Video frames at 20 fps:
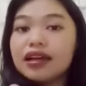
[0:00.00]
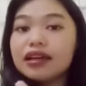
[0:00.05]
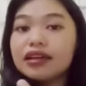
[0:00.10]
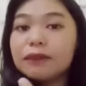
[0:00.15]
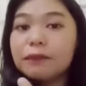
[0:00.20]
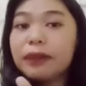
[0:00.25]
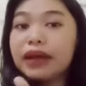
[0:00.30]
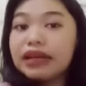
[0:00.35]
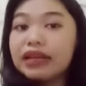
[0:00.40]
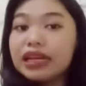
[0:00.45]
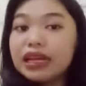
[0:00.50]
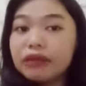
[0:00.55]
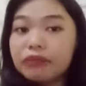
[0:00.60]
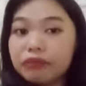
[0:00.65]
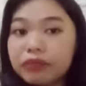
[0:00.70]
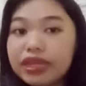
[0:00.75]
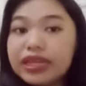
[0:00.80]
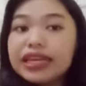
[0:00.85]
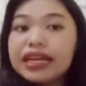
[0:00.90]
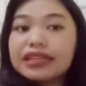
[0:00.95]

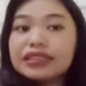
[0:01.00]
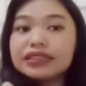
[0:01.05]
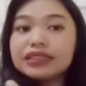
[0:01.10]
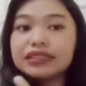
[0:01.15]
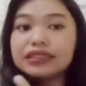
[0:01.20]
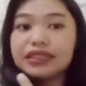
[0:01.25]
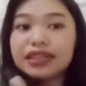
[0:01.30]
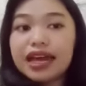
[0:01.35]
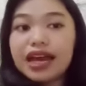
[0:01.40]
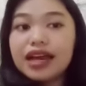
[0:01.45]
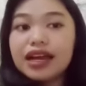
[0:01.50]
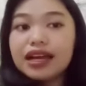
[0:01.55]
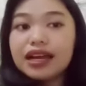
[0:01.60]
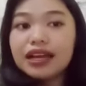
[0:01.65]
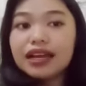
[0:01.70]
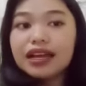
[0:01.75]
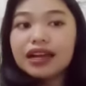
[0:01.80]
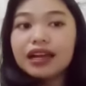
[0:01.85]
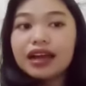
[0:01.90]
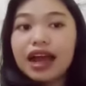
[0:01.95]
pandemi yang sedang
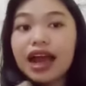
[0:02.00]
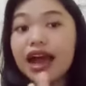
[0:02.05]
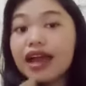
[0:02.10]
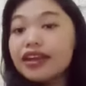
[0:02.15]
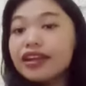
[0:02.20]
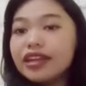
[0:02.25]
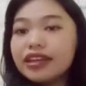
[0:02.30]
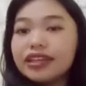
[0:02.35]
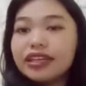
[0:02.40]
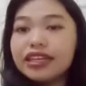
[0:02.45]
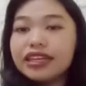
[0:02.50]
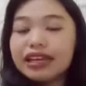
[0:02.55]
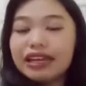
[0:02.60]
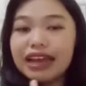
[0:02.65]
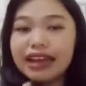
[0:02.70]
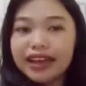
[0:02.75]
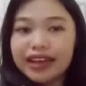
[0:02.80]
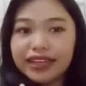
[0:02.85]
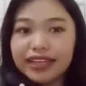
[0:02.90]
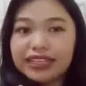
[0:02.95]
ada di
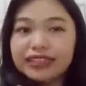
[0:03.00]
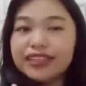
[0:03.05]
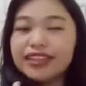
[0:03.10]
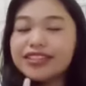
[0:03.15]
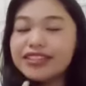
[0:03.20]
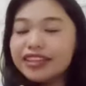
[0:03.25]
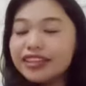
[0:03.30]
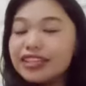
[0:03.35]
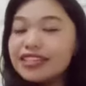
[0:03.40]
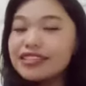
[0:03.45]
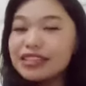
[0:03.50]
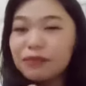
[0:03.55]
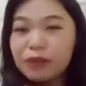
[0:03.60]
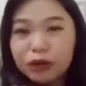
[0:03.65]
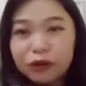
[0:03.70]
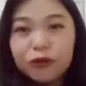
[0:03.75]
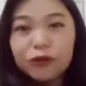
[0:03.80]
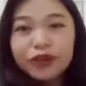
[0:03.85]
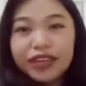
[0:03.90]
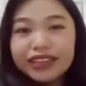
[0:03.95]
negara kita jadi
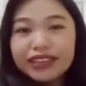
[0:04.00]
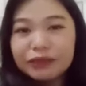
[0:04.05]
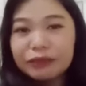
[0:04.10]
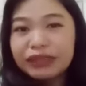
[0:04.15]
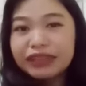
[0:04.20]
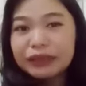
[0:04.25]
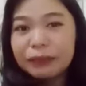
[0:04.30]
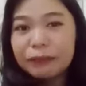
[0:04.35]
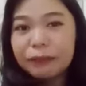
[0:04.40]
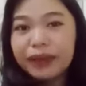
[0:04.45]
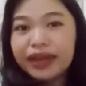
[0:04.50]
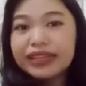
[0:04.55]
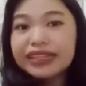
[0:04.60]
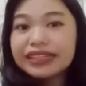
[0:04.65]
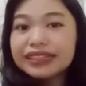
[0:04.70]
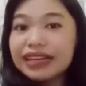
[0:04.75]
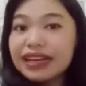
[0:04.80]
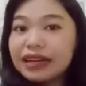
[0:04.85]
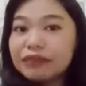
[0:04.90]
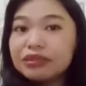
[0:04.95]
sabar dulu ya teman-teman
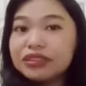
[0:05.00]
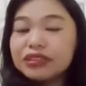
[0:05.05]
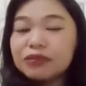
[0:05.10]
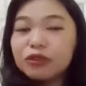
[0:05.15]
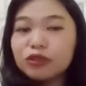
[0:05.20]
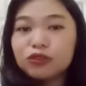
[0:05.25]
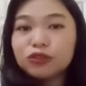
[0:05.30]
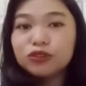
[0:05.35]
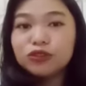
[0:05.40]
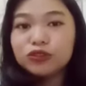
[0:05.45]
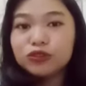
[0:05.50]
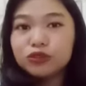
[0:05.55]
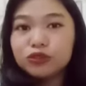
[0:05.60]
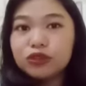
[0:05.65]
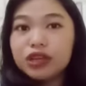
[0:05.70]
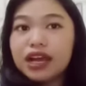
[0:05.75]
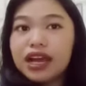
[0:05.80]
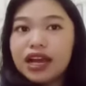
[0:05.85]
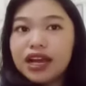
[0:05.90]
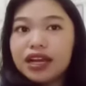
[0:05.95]
kita nggak bisa berkunjung
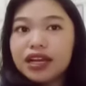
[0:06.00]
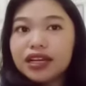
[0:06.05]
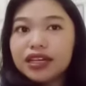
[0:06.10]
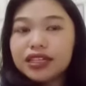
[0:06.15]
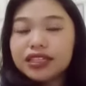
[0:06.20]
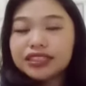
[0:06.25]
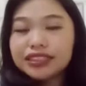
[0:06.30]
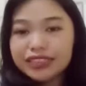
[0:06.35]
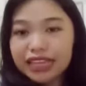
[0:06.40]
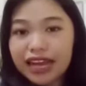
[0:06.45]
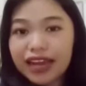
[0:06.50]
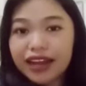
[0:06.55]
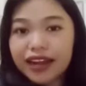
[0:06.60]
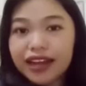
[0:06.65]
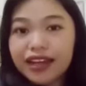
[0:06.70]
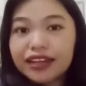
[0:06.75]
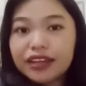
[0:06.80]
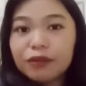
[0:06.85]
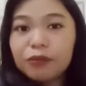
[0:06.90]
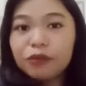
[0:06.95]
uh,
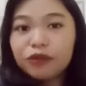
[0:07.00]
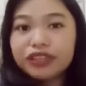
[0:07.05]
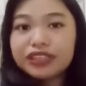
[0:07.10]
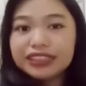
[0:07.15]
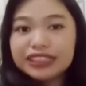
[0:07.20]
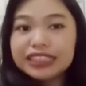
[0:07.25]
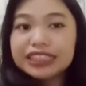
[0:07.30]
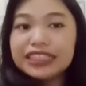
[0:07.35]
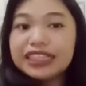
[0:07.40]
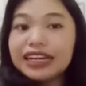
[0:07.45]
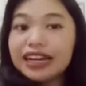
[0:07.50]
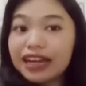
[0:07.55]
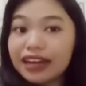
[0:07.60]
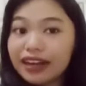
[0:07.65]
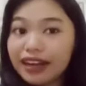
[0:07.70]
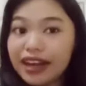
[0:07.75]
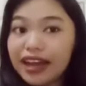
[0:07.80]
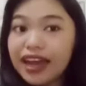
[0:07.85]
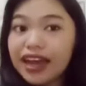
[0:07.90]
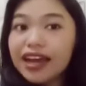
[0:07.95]
sekarang ke Monas ini
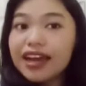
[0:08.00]
karena